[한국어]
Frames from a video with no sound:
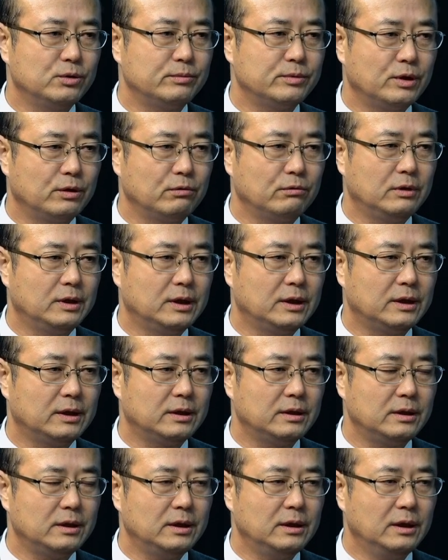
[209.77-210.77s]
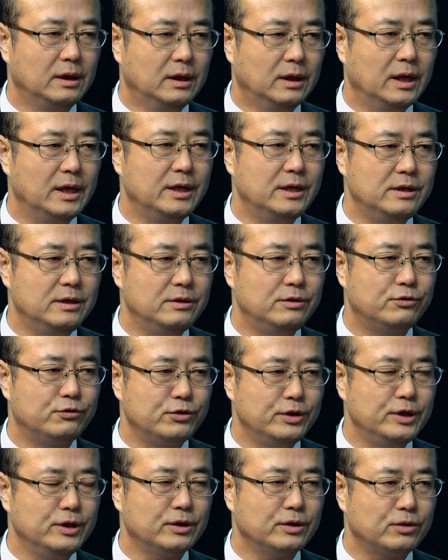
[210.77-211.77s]
좀 예. 평가를 낼
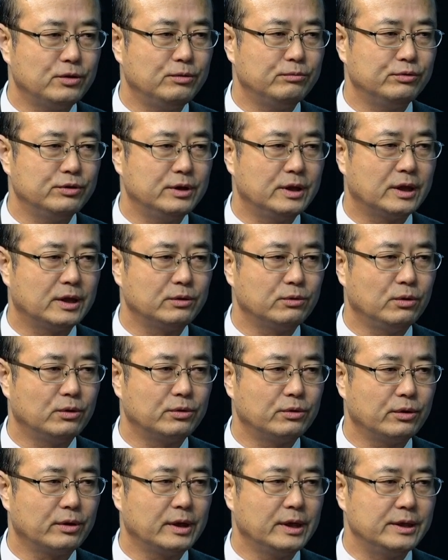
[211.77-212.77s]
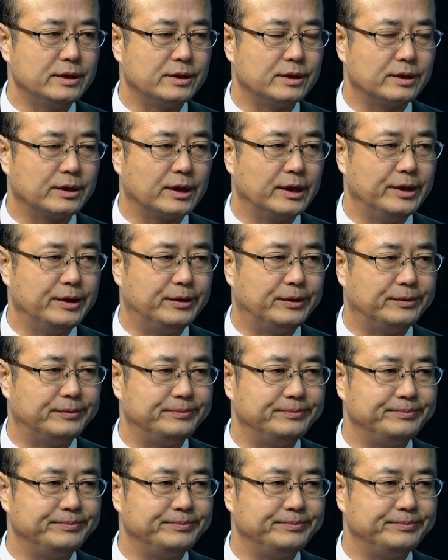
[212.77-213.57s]
수 있는 그런 분야가 또 어떤 게 있을까요?